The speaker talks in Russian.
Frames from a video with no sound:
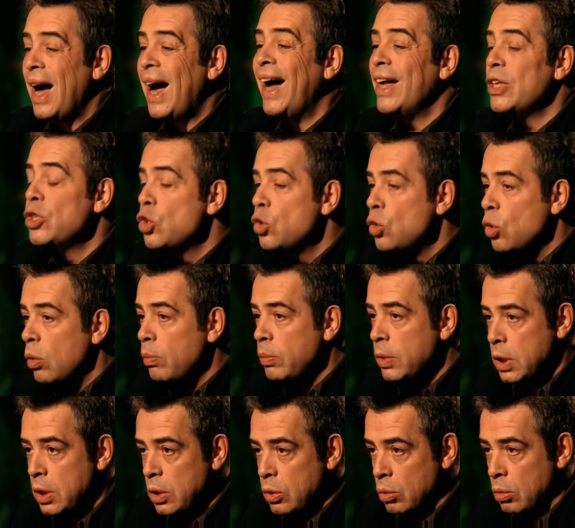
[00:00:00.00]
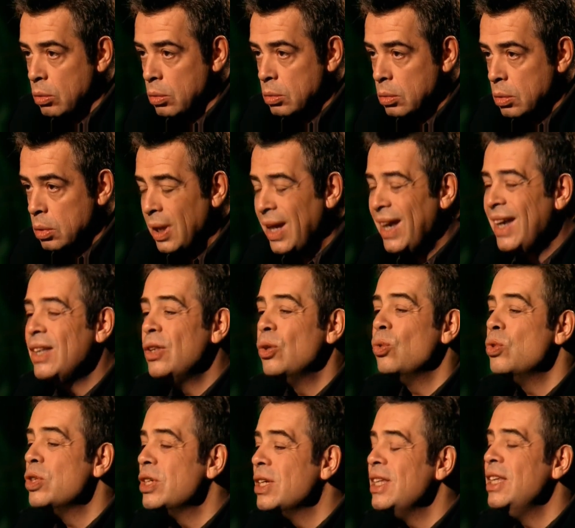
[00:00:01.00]
О чем кино? Это
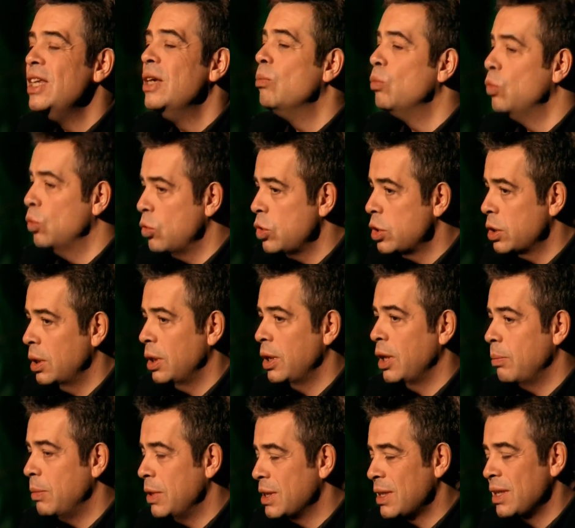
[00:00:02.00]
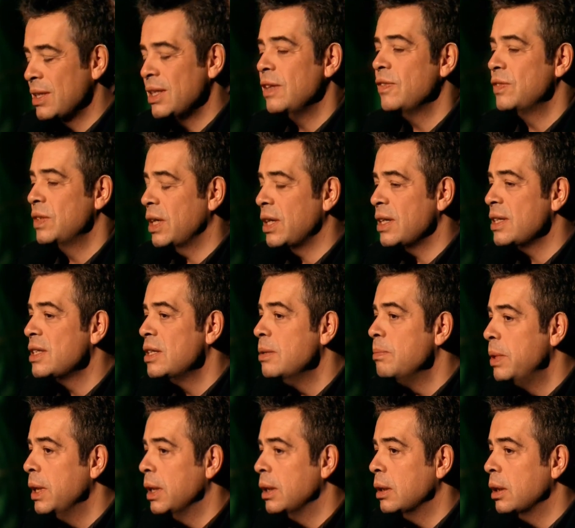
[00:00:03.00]
уже немножко, я бы сказал,
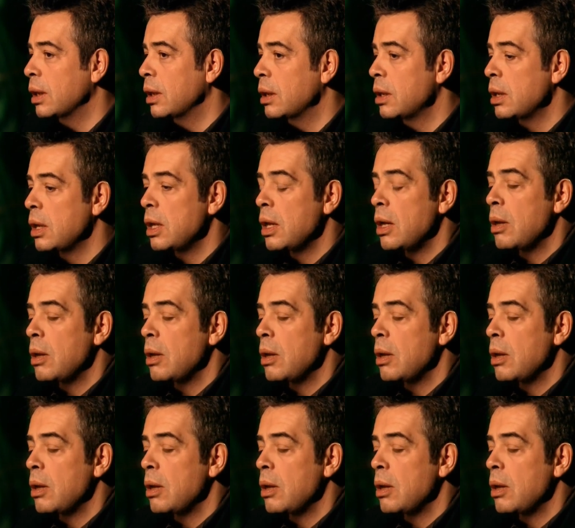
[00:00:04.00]
второстепенно –